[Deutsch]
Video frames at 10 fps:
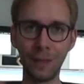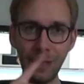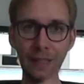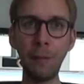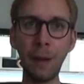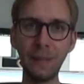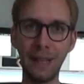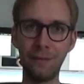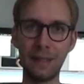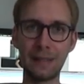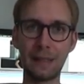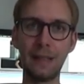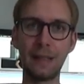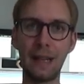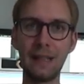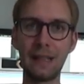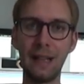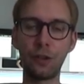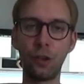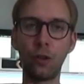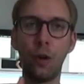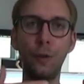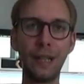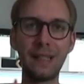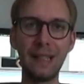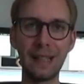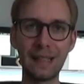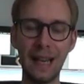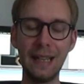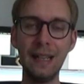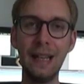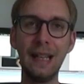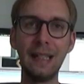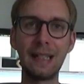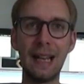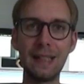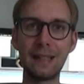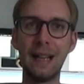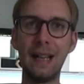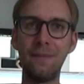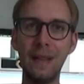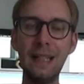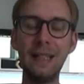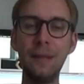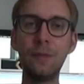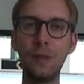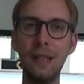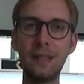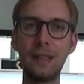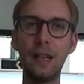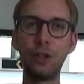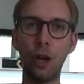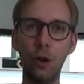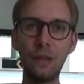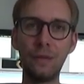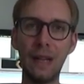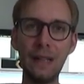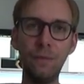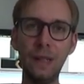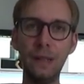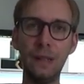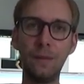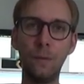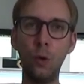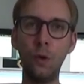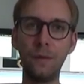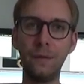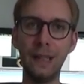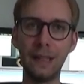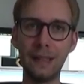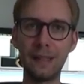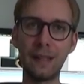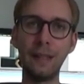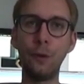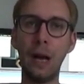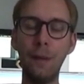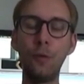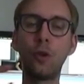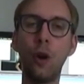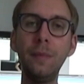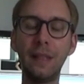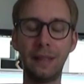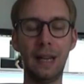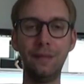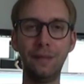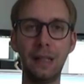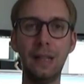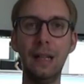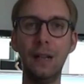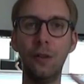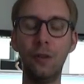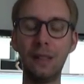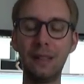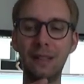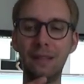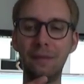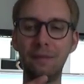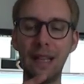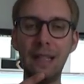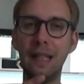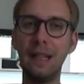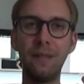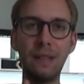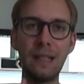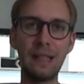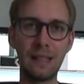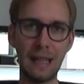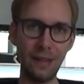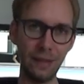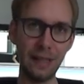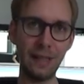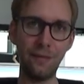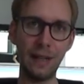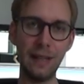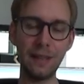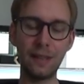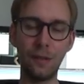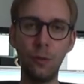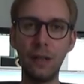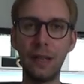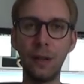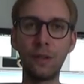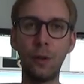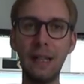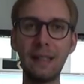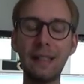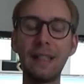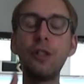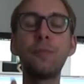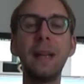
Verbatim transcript: Wird aber beim Tankfest äh, ganz klar schon kommuniziert sein. Das heißt, wenn dem so ist, schaut, wann, wie, wo wir dieses Interview haben und kommt dann da einfach. Und wenn ihr, wenn das entweder nicht der Fall ist oder ihr uns woanders seht, dann